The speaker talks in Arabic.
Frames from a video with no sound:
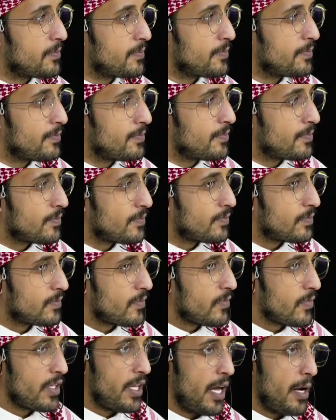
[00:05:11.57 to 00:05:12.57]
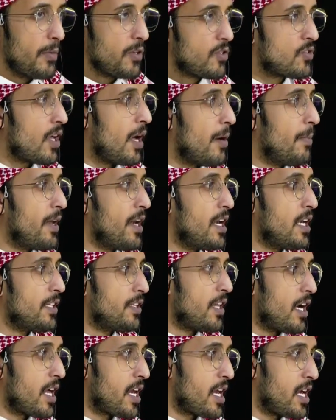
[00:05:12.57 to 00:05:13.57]
أمانة نعم استأمن
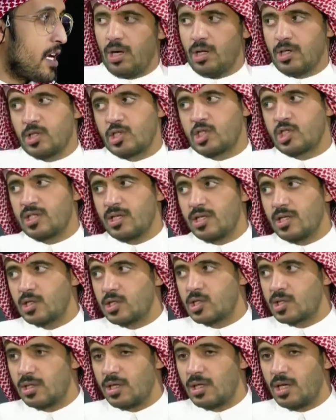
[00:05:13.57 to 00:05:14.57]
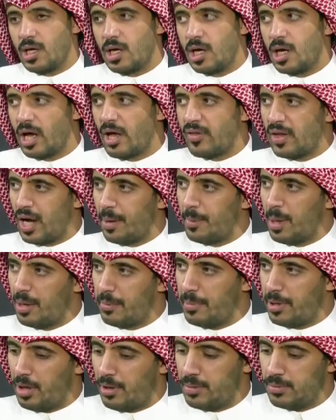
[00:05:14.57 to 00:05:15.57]
الإدارة استأمن الإدارة خذ الأمانة
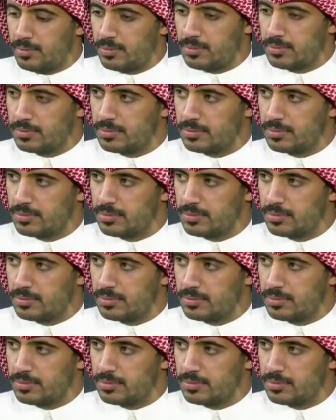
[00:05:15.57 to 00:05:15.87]
أنا أعتذر